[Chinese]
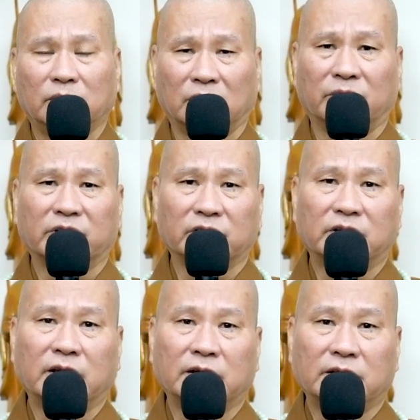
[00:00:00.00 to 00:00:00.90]
那么十
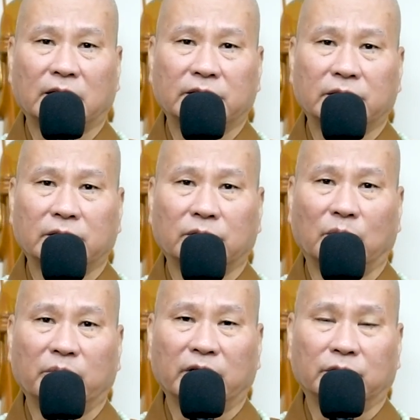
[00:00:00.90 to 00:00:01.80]
天的假期
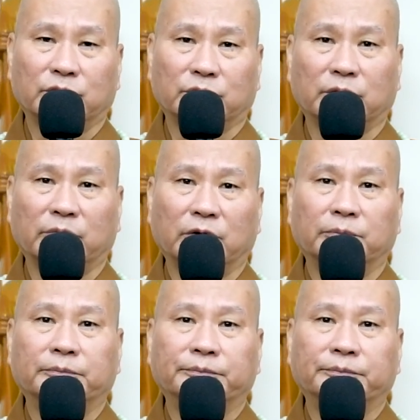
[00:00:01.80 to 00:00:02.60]
我们要做什么？